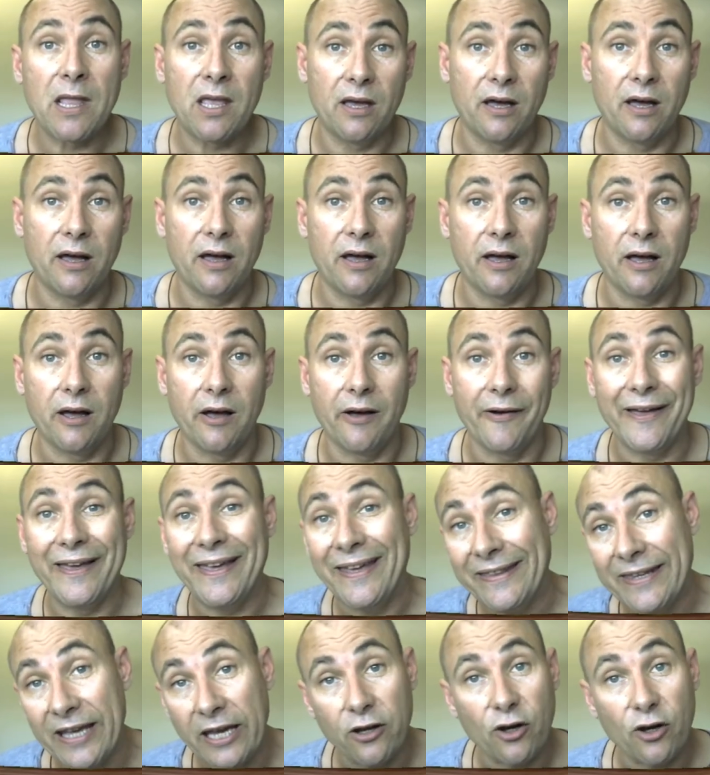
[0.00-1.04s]
Euh,
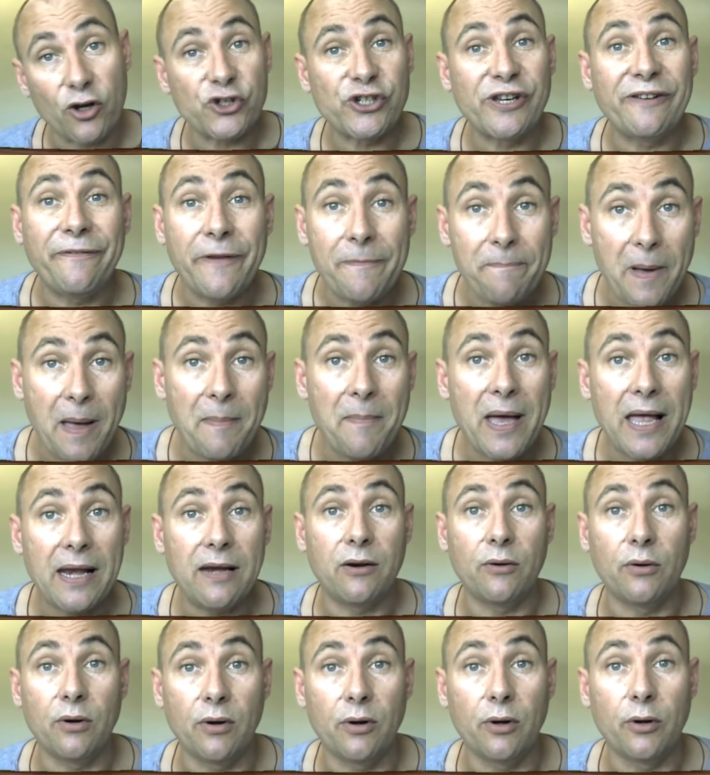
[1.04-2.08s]
et d'ailleurs, j'ai fait pas mal,
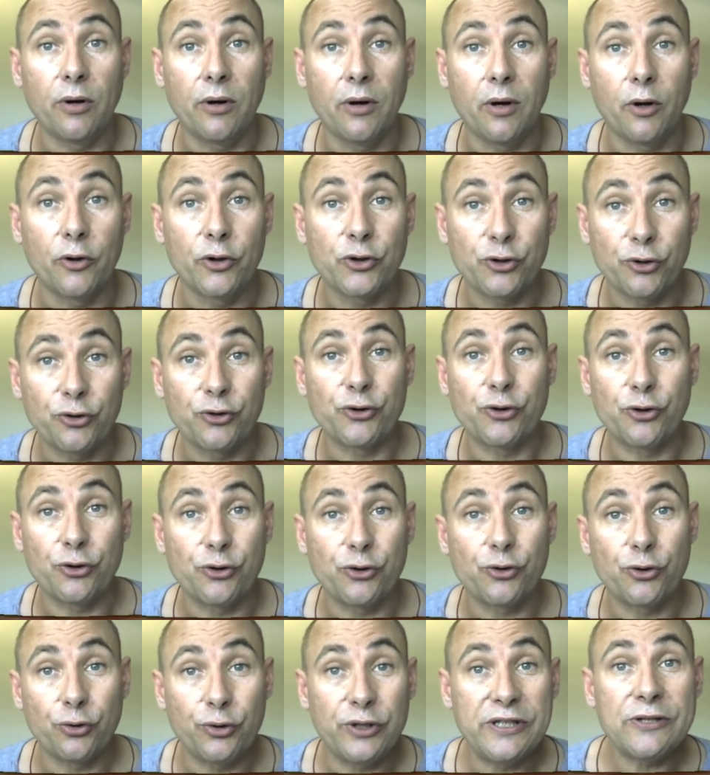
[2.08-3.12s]
euh,
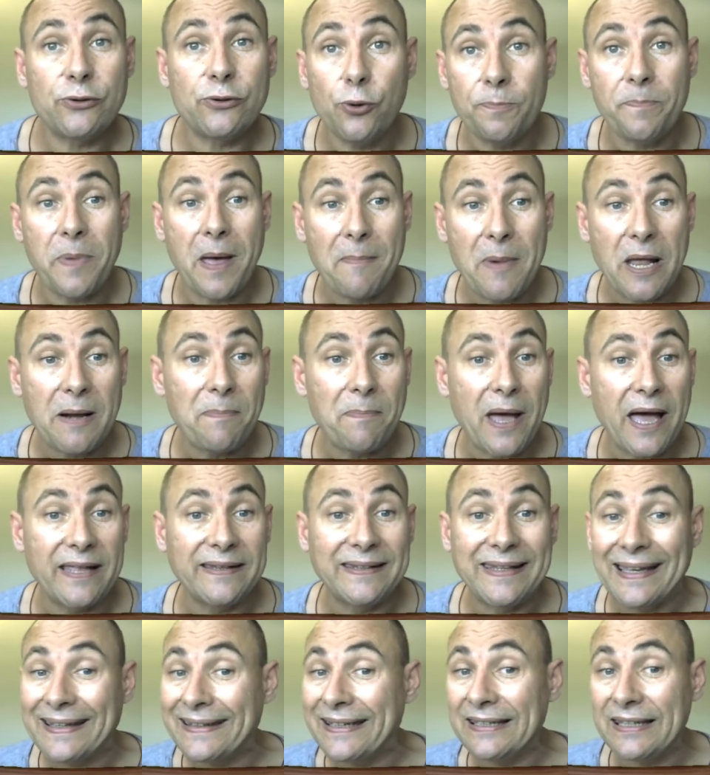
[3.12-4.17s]
je, discute pas mal par
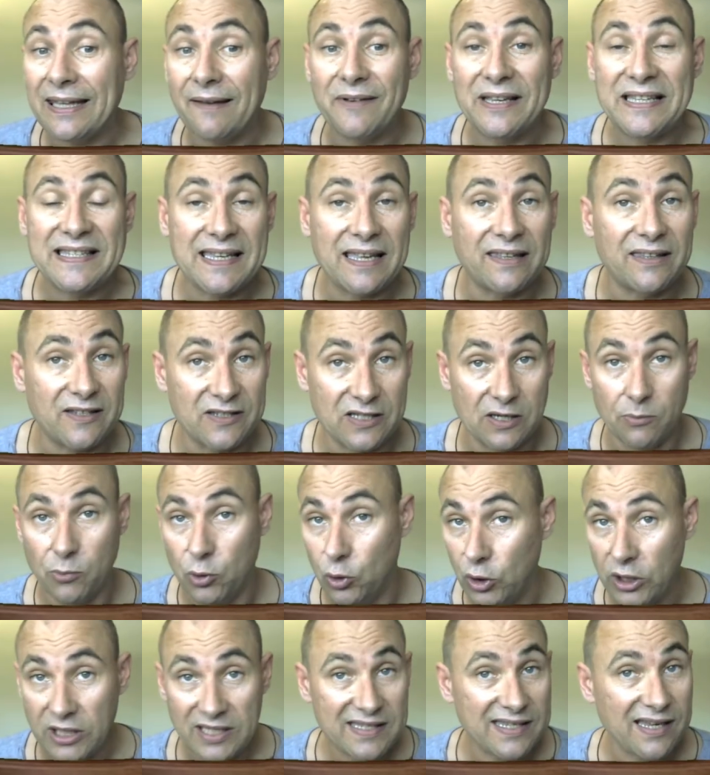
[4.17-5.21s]
internet avec certains
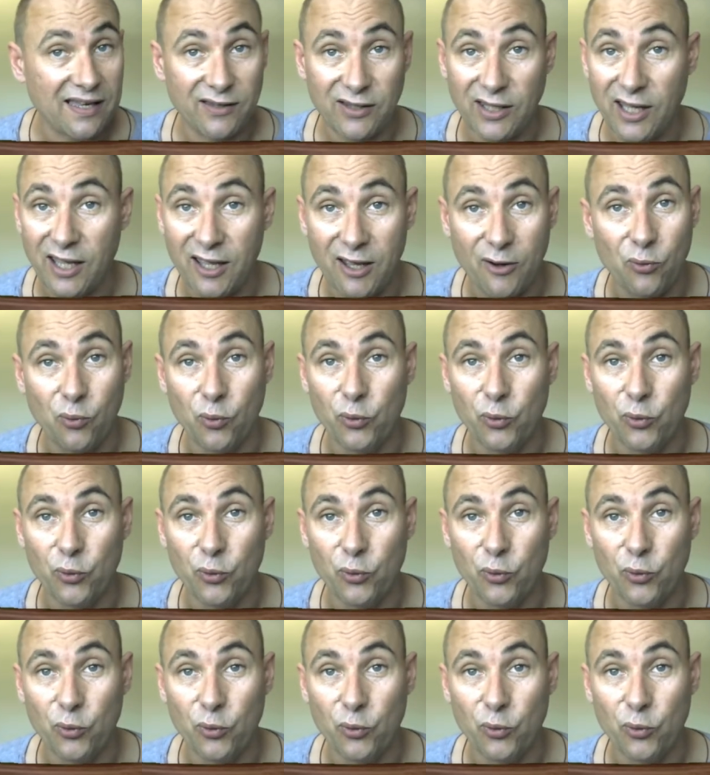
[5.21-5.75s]
abonnés, certains où